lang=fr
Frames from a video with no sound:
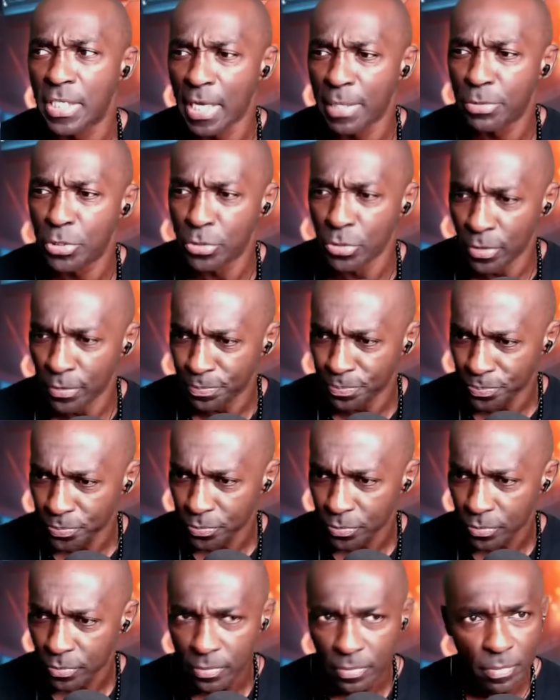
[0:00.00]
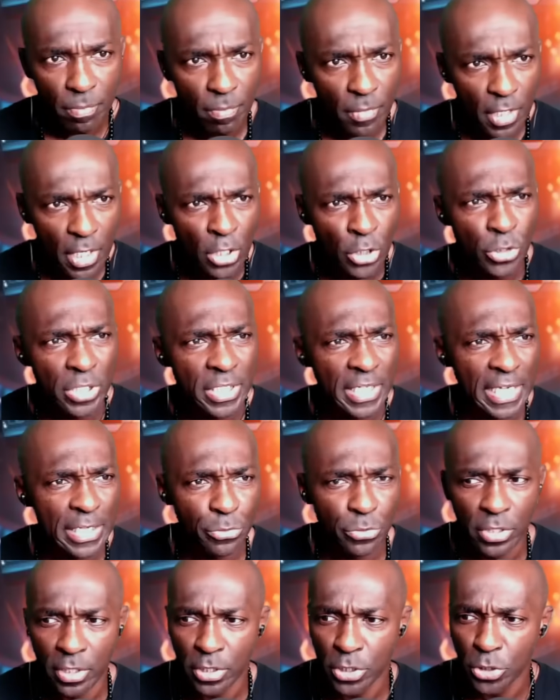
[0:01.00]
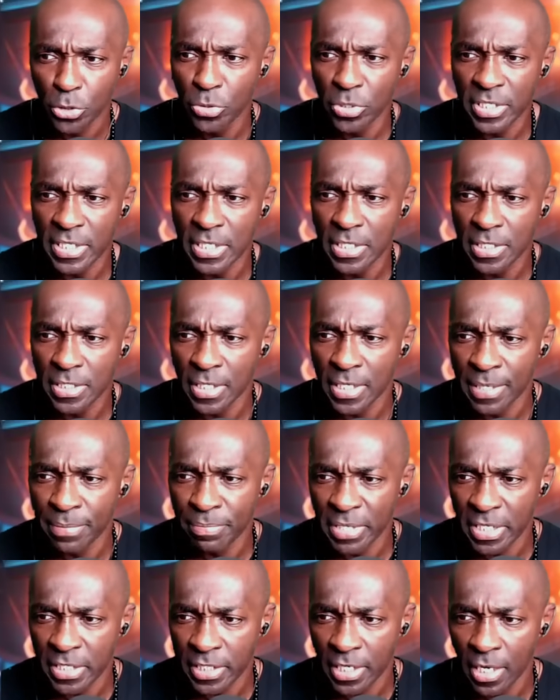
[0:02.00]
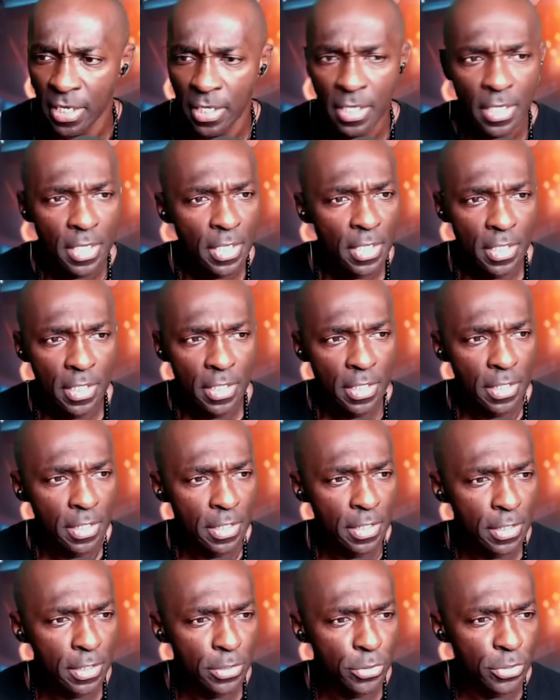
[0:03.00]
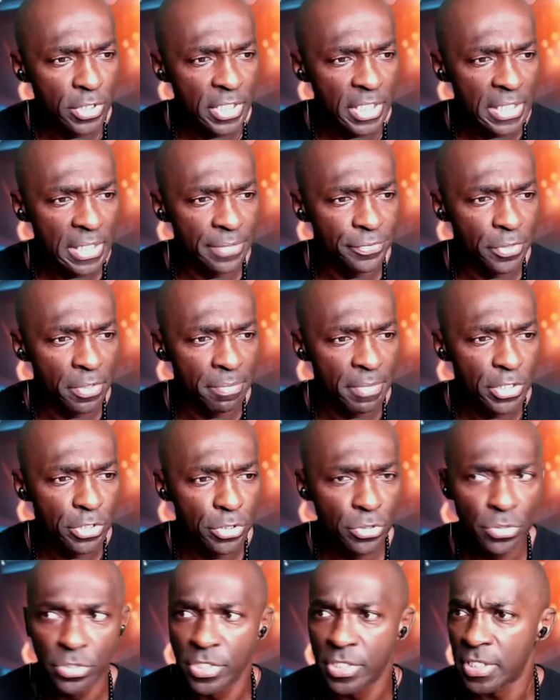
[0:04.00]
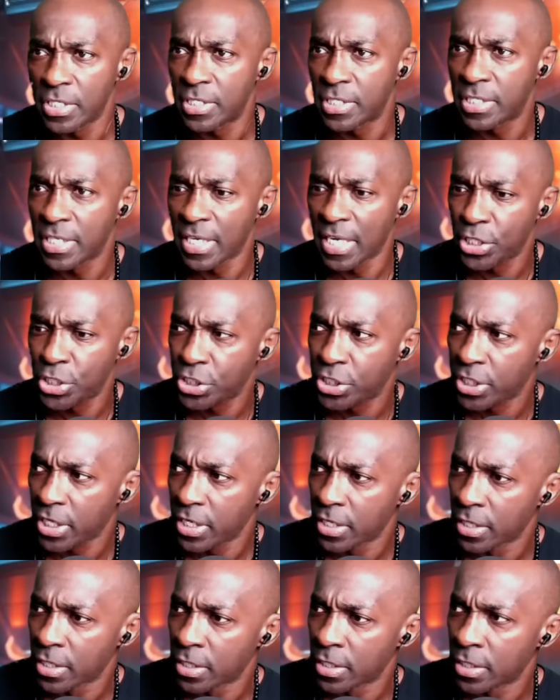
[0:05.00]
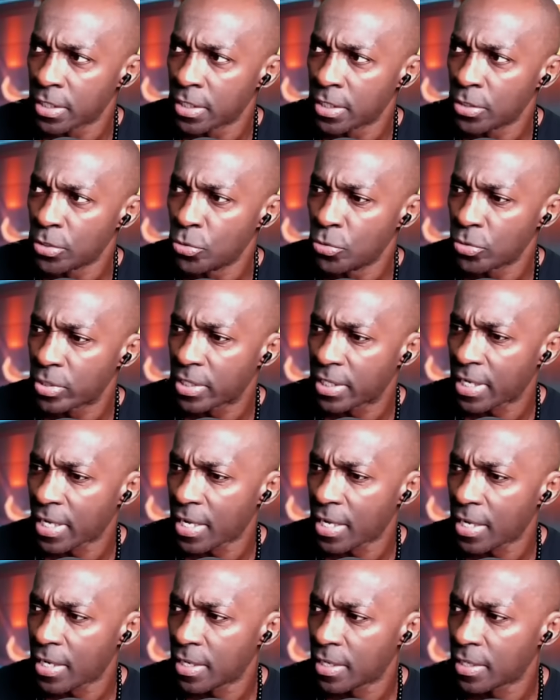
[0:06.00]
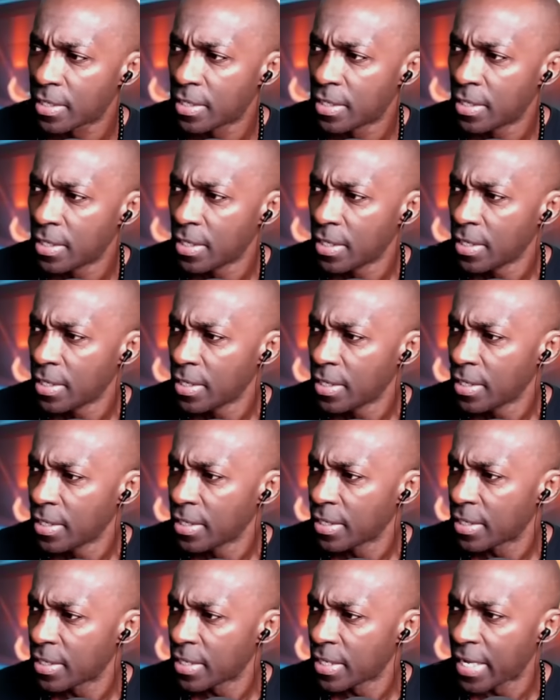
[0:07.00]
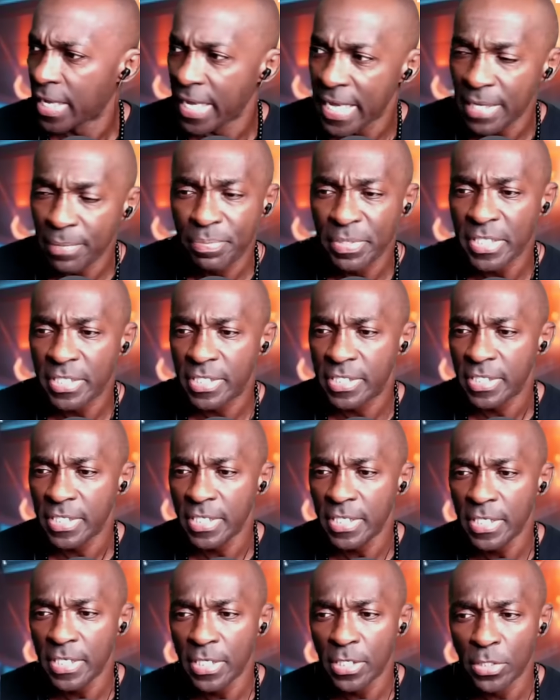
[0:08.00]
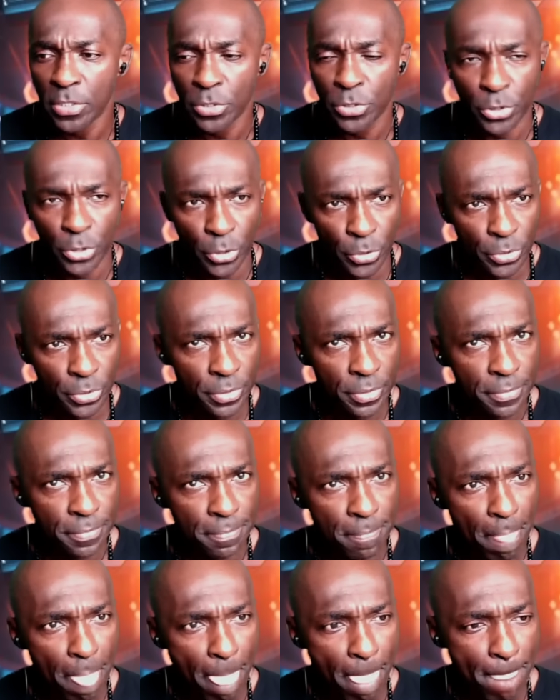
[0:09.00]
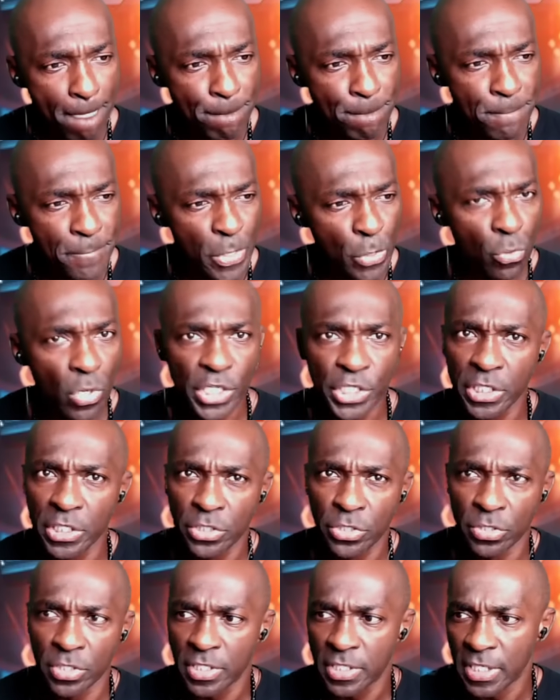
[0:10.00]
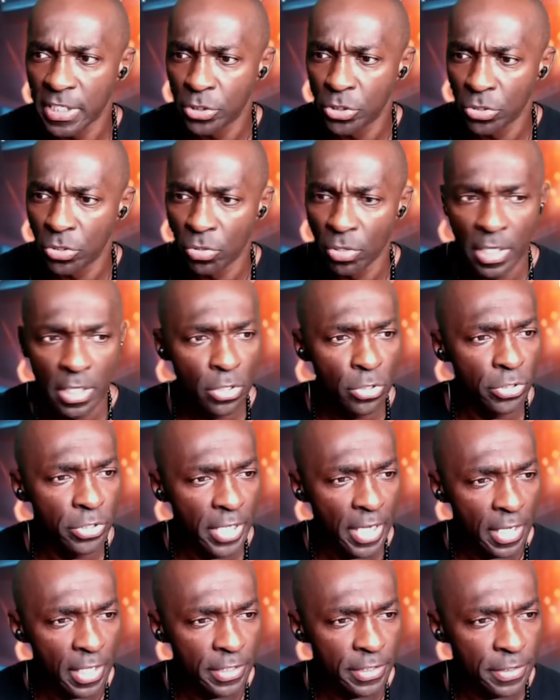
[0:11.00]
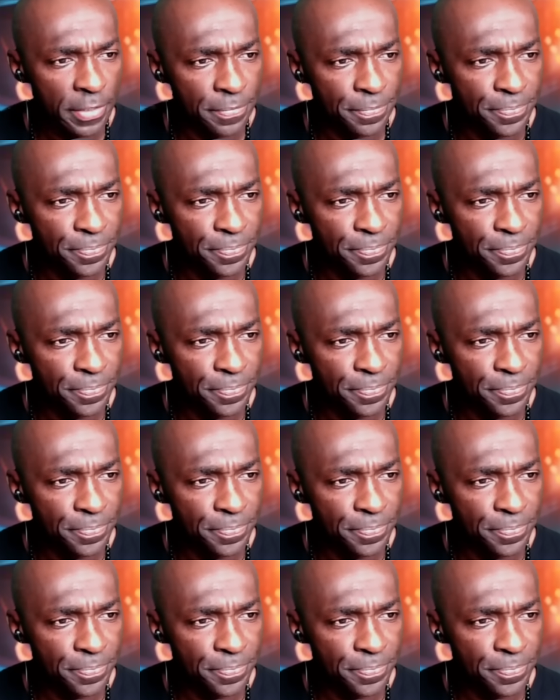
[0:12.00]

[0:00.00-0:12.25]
capsule, je vais traduire ce que disent les médias euh, de cette information-ci. C'est la chaîne euh, locale ABC 2 de Washington State, je crois. On regarde.